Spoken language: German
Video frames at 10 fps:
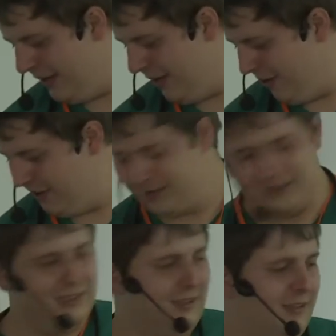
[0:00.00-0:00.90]

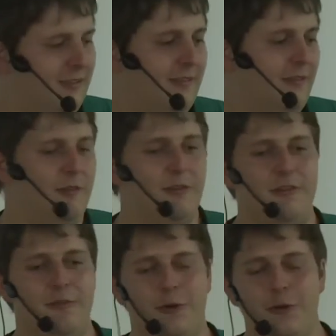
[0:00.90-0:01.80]
Und äh,
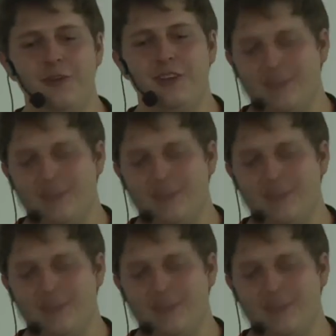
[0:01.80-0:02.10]
von unserer